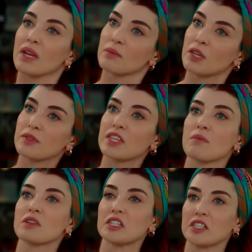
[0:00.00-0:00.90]
Benim
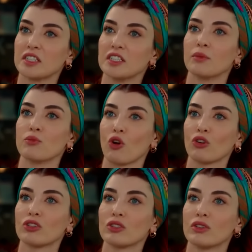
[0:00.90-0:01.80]
kimseye bir gırgınlığım yok.
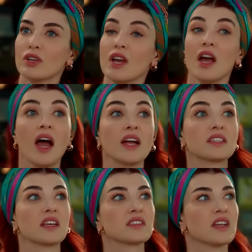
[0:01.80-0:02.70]

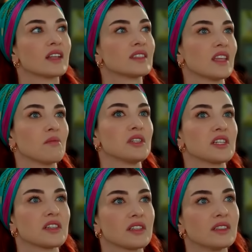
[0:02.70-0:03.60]
Herkes rahat edebilir.